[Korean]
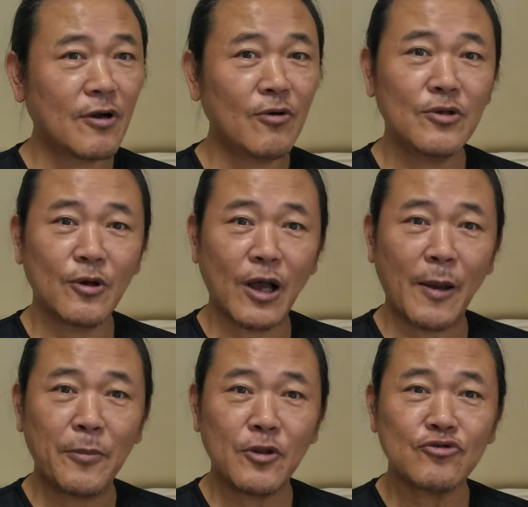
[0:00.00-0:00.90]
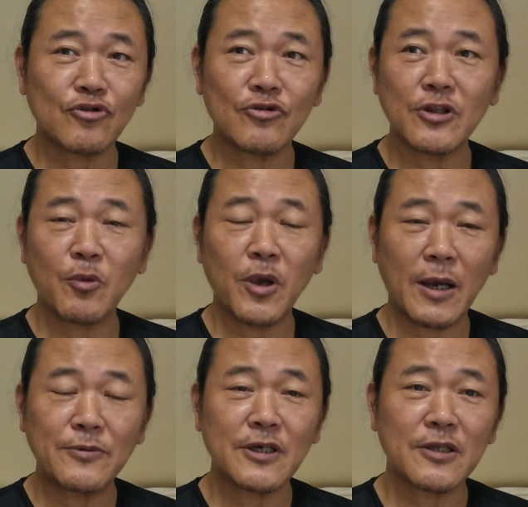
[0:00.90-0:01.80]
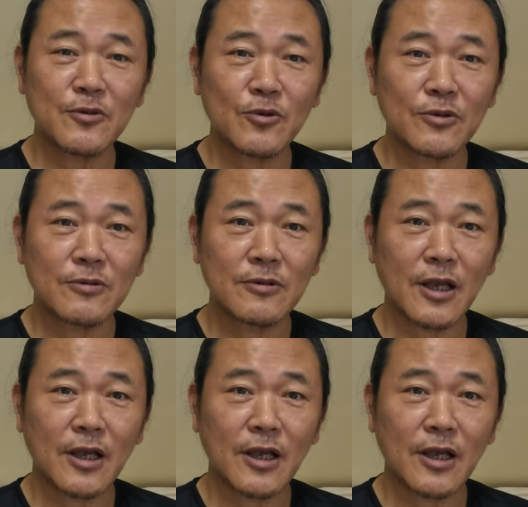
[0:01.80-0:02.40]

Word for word: 어, 여, 앞에서 죽었는데 왜 갑자기 또